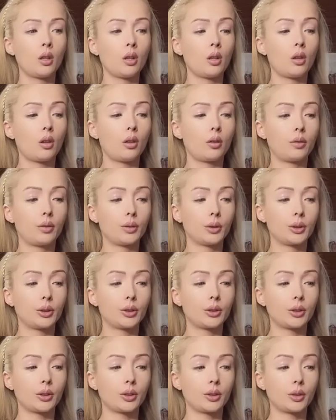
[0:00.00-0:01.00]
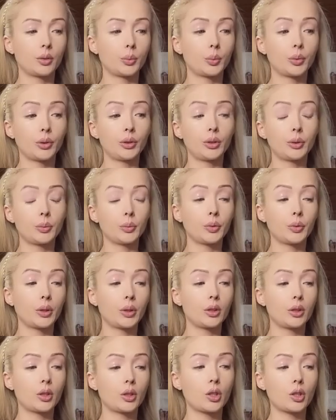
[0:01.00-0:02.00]
Вот, э, поэтому,
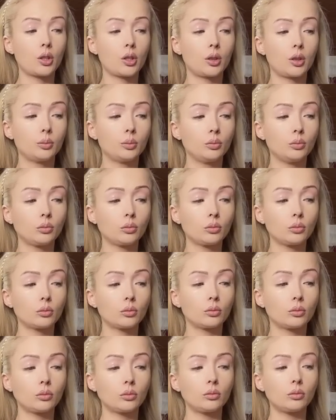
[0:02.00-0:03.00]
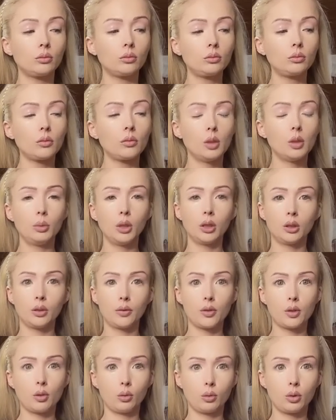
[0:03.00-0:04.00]
конечно, меня это
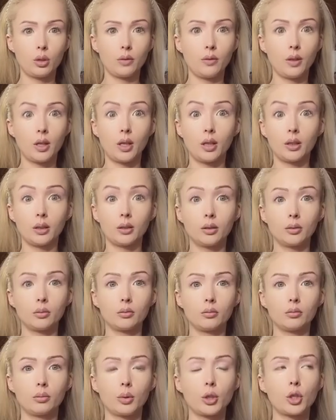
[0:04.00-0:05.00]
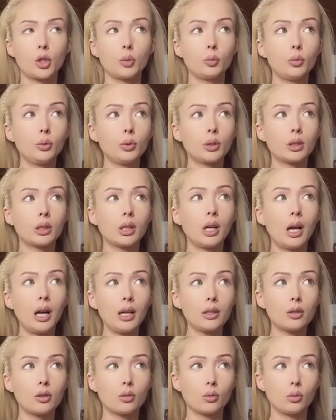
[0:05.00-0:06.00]
все удивляет. Почему
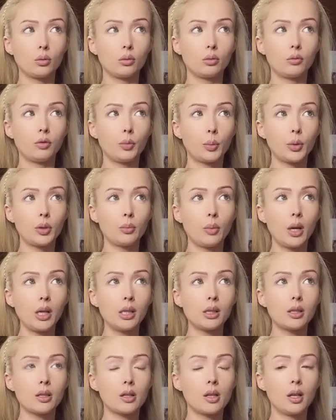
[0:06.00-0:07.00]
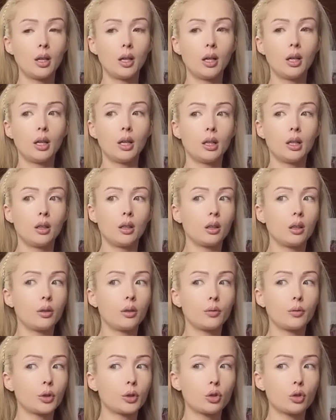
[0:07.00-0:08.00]
сразу? Вы понимаете?
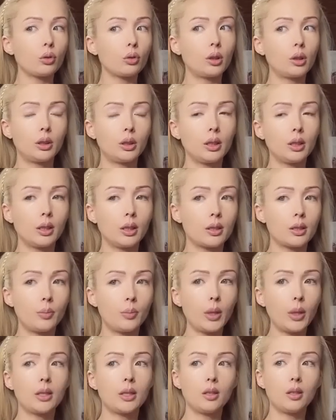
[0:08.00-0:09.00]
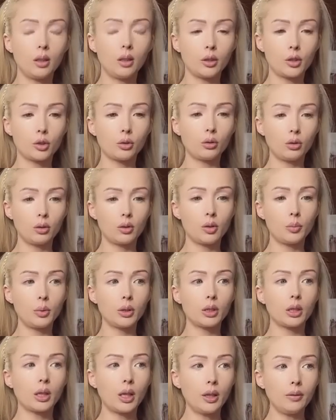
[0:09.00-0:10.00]
вот что-то ты для себя делаешь, что-то
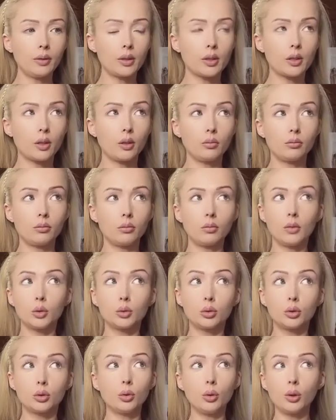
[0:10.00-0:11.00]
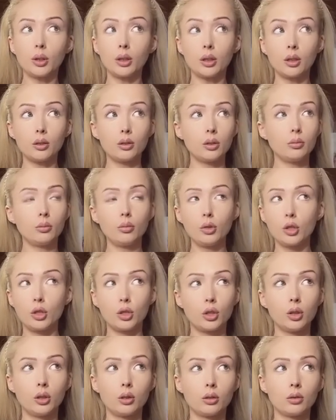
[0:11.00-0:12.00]
тебе нравится, это только ради
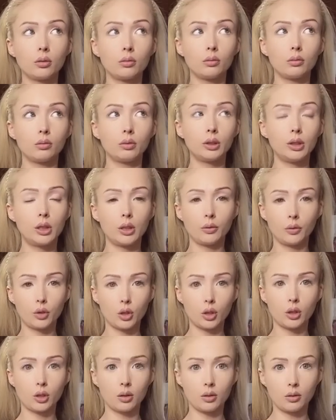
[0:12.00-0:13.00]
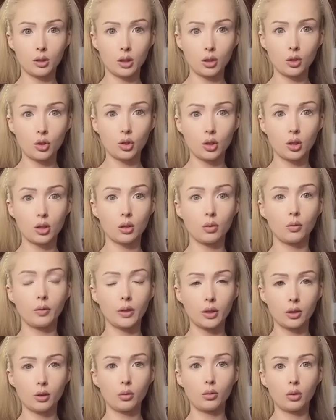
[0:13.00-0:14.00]
мужчин. Вот, девушки, вот скажите, у
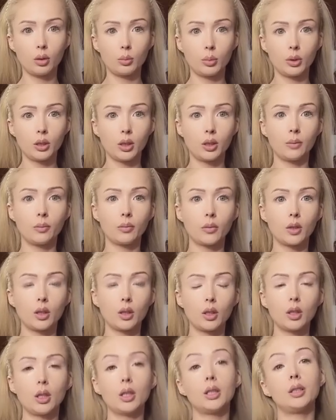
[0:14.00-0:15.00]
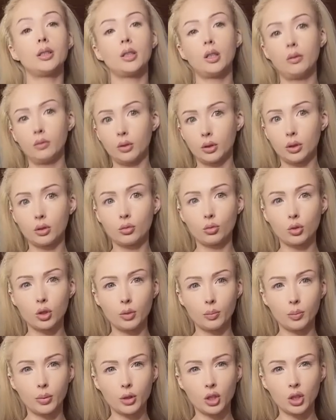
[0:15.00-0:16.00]
вас такое было? Я вот уже
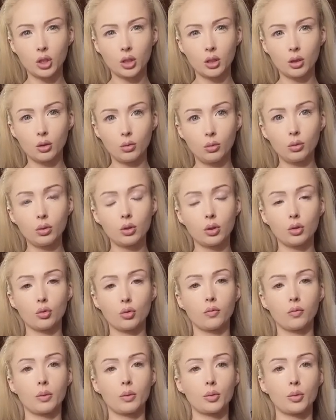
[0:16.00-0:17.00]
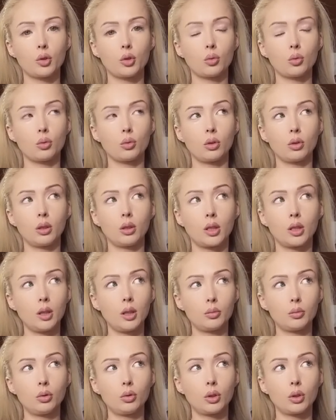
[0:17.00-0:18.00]
по чесноку скажу вам, что я
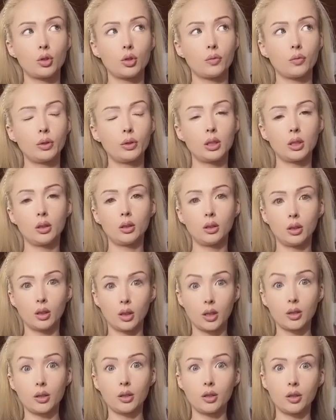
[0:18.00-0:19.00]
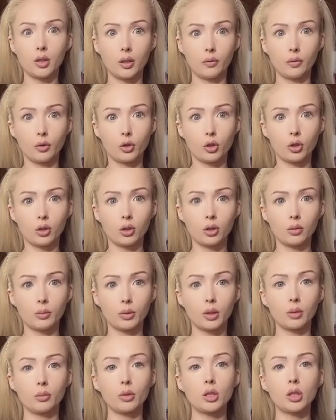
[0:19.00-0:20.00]
много чего делала ради девушек,
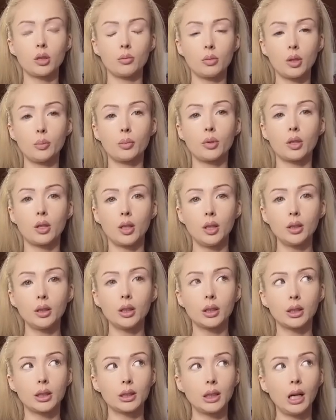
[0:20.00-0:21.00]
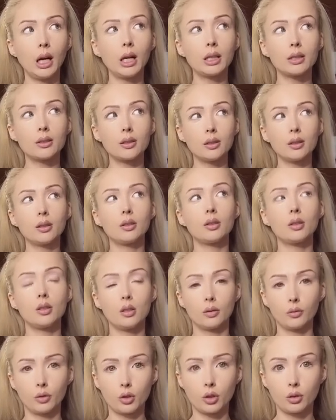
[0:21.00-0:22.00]
потому что мне приятно, когда оценит
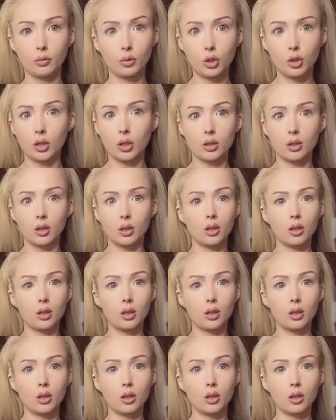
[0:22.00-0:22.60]
девушка, вот честно.